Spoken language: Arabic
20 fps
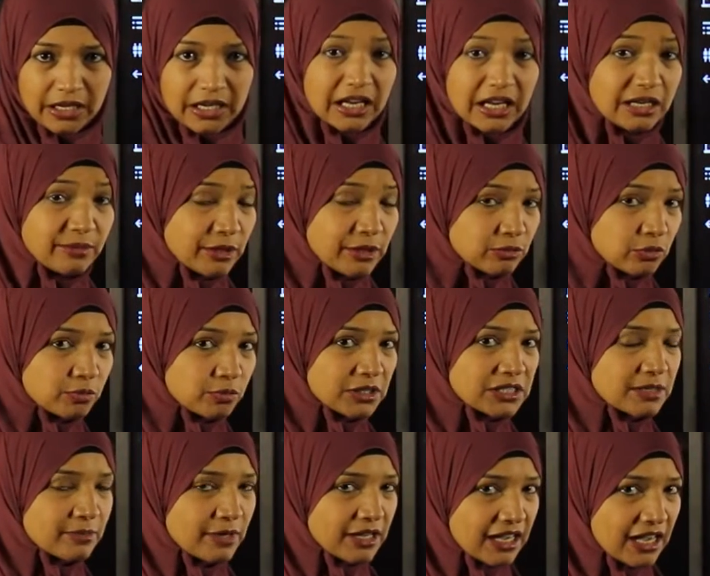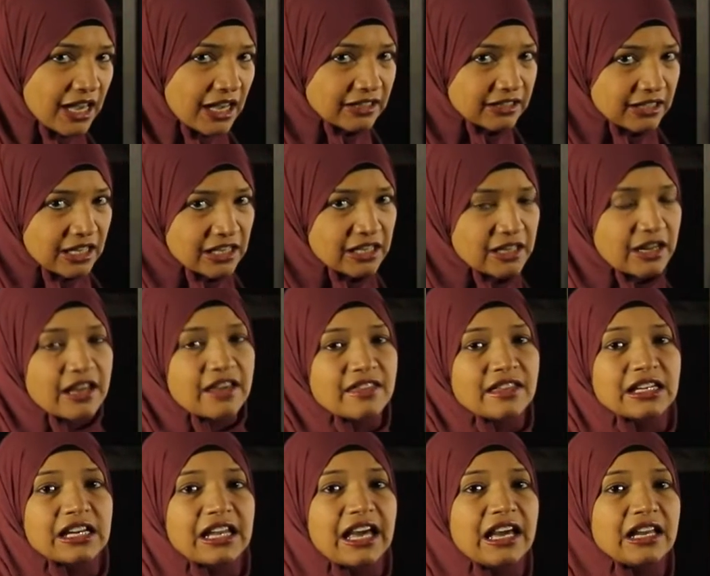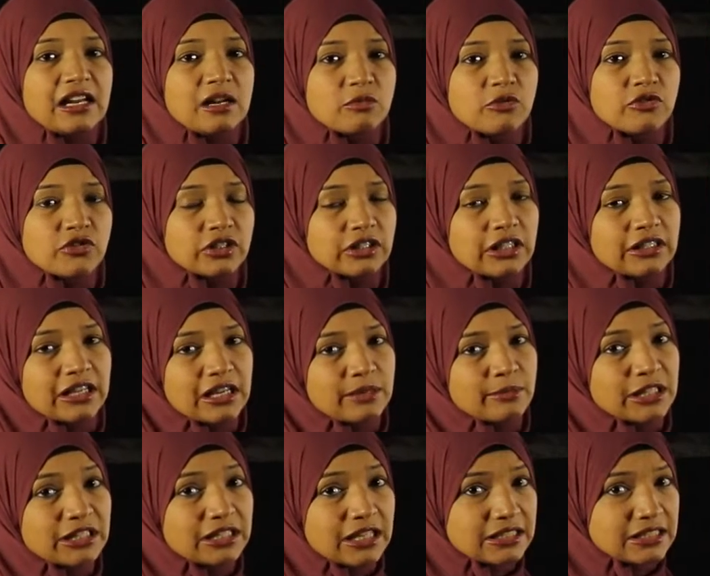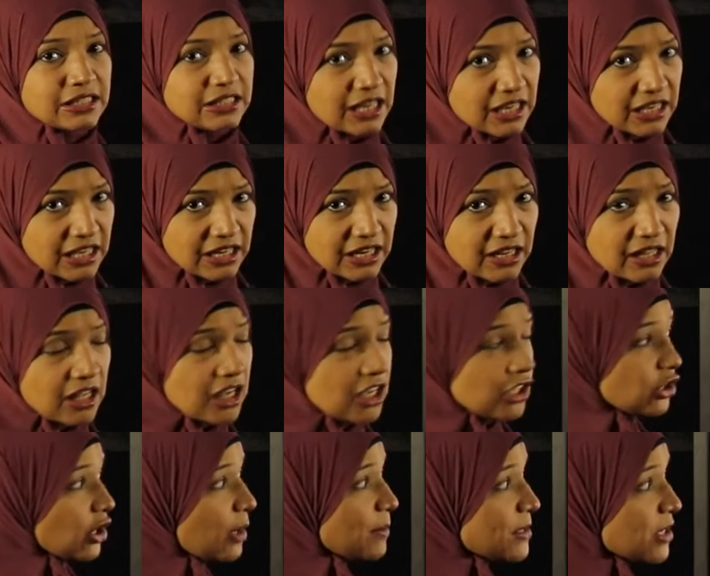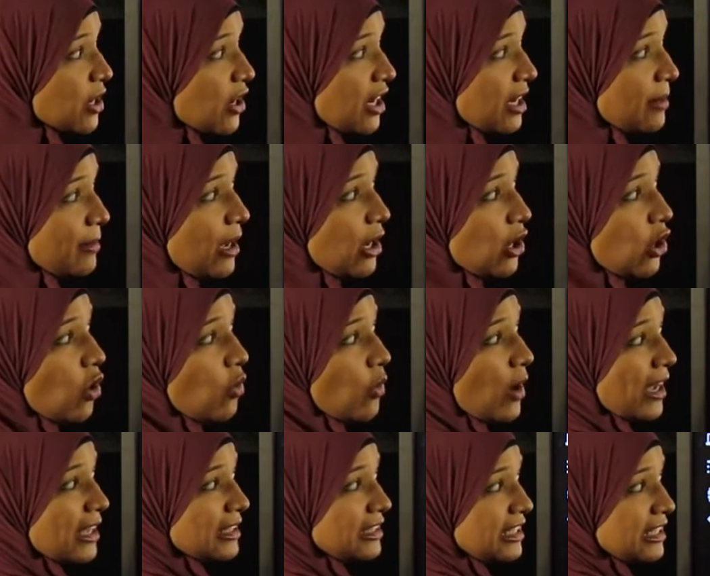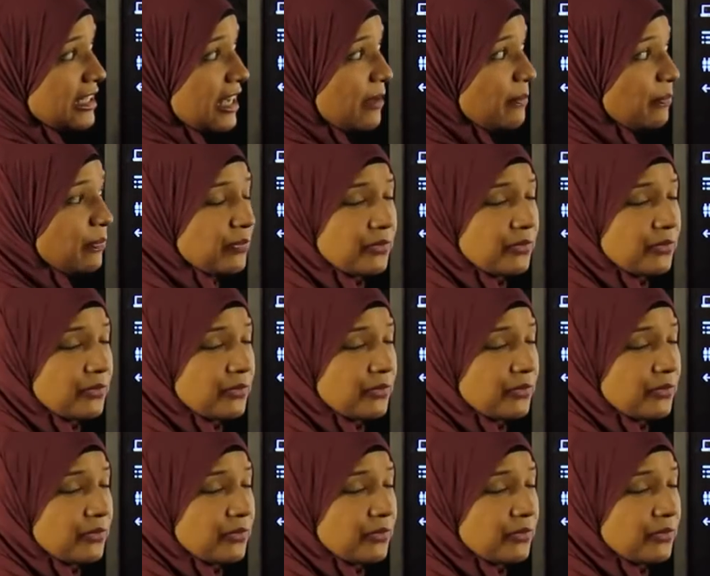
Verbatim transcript: كلمة مبتسمة جاءت نكرة إذا الحالة المفردة دائما تأتي نكرة طب صاحبها اللي هو خديجة